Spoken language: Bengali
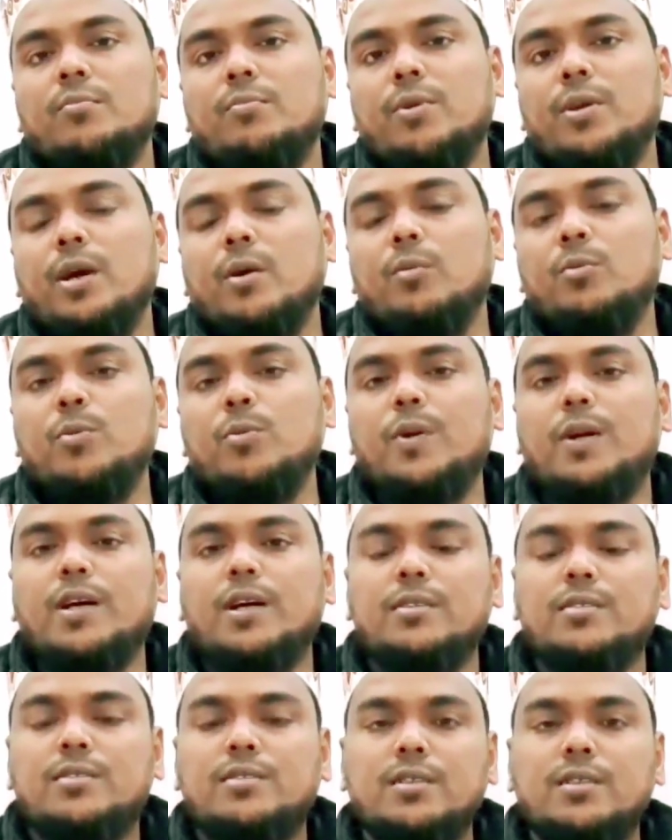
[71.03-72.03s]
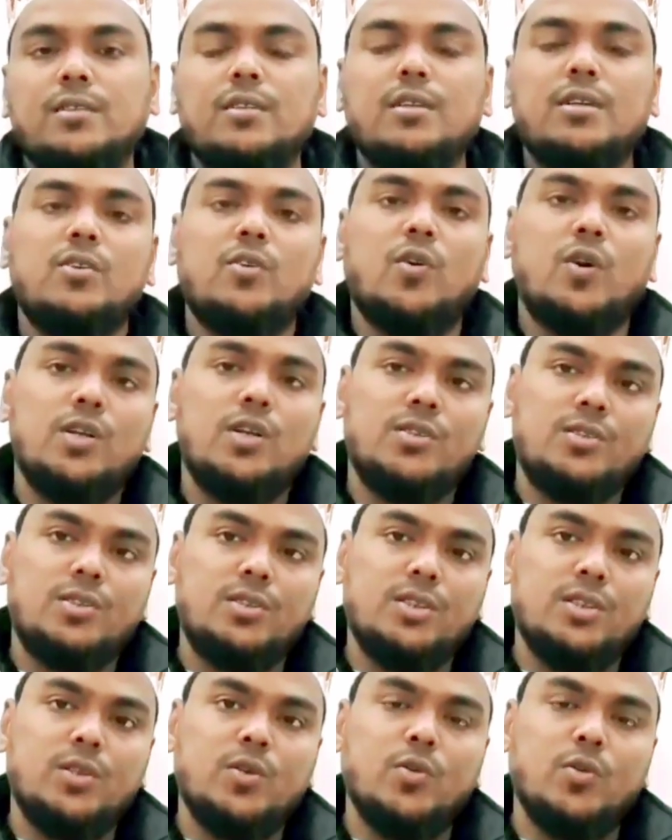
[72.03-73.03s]
পীর আবু বাকা সিদ্দিক নলেজ
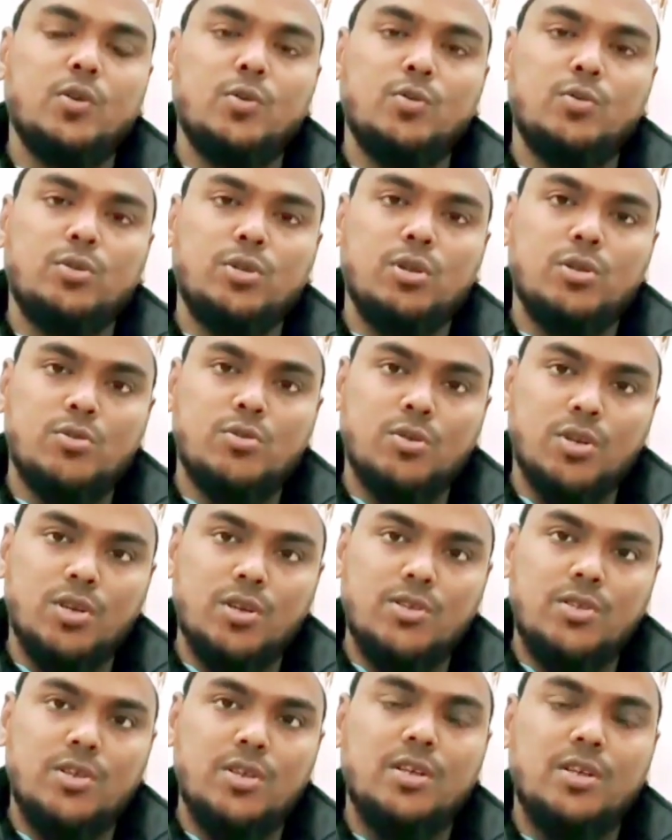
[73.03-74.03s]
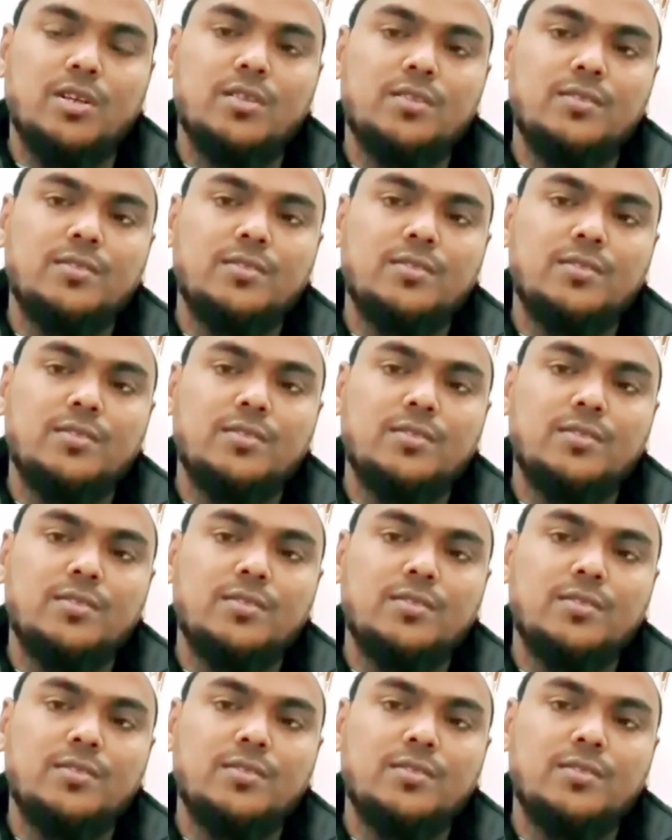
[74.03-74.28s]
সিটি গড়ে উঠতে চলেছে